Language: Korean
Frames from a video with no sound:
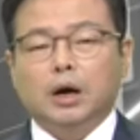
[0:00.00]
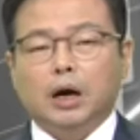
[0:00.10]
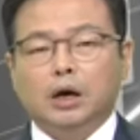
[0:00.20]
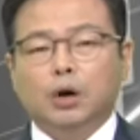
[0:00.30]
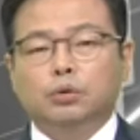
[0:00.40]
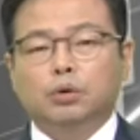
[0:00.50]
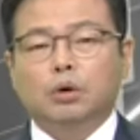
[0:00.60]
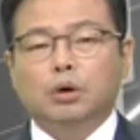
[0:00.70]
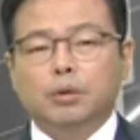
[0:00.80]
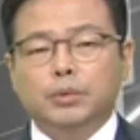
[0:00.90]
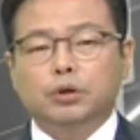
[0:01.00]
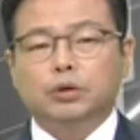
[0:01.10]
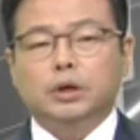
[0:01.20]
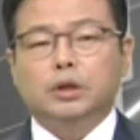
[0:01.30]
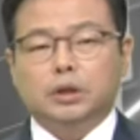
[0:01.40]
카카오톡
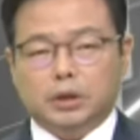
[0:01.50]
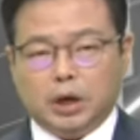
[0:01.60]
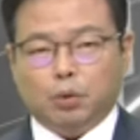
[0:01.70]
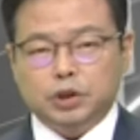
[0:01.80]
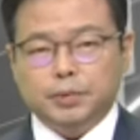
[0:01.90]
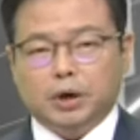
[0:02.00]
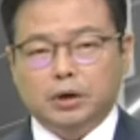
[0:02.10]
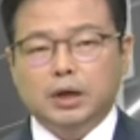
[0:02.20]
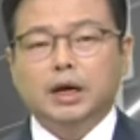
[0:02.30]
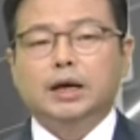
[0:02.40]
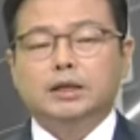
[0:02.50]
커뮤니티에 오시면